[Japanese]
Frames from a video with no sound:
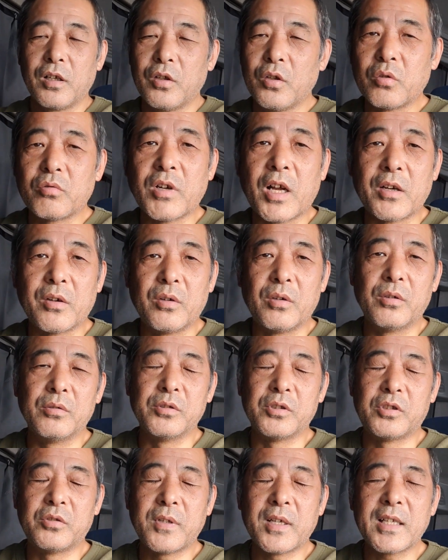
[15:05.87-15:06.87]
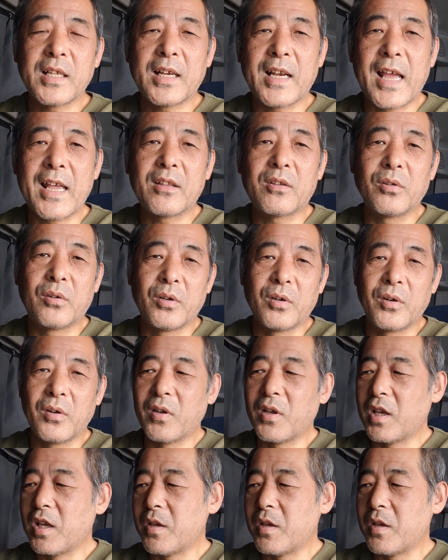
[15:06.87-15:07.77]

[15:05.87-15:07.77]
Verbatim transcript: よくあの、器じゃないと